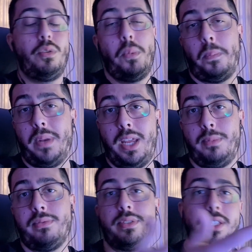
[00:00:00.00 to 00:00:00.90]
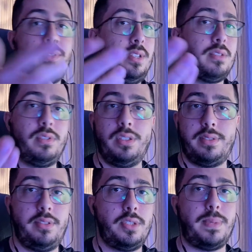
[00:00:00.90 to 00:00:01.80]
o prêmio, vocês viram aí
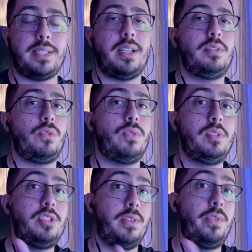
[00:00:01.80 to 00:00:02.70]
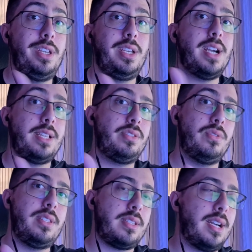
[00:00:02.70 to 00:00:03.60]
os vídeos passados, o quanto já foi
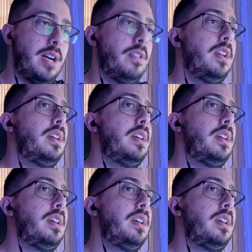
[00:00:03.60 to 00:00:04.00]
gasto nesse carro.